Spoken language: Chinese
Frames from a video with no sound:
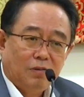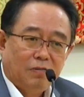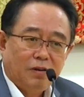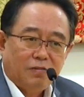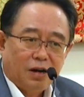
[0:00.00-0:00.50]
的
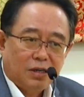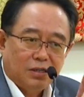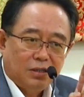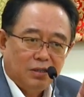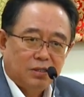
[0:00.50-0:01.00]
方法
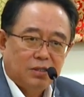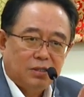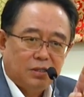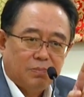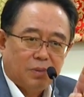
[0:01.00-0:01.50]
是你自
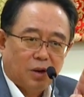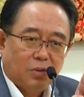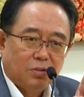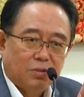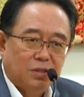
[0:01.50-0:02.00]
己保
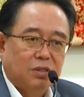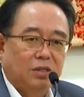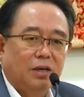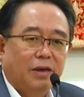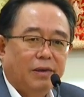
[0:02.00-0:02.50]
护自
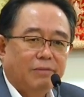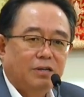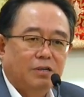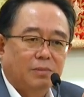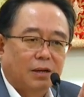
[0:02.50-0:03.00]
己。
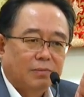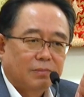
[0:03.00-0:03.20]
为什么？